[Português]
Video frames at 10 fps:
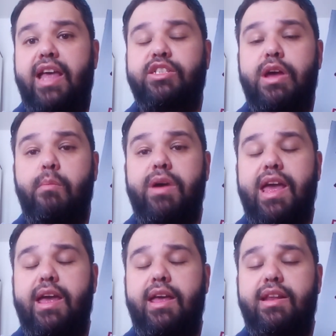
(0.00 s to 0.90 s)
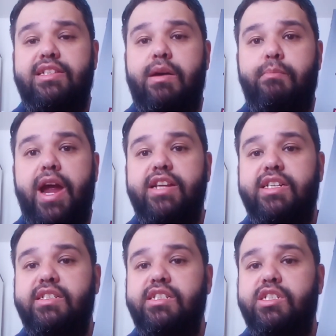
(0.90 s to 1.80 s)
essa, é, é nessa
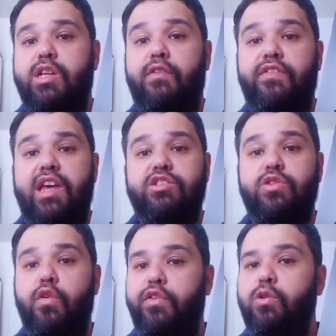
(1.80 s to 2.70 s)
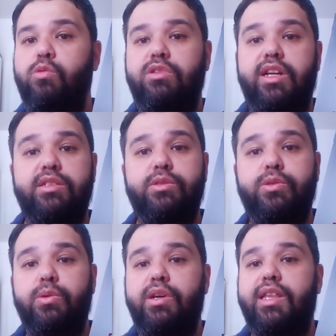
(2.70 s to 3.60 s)
parte a gente só vê a Sophie
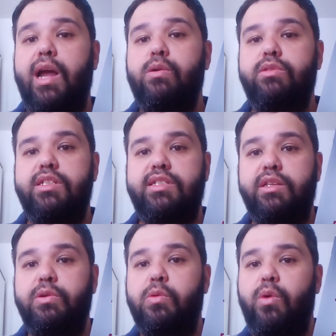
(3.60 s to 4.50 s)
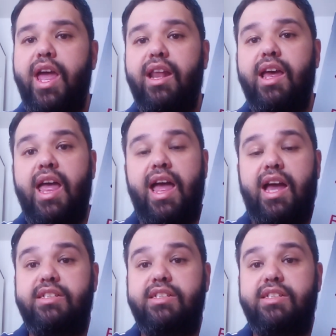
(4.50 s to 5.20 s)
contando tudo o que está acontecendo com ela,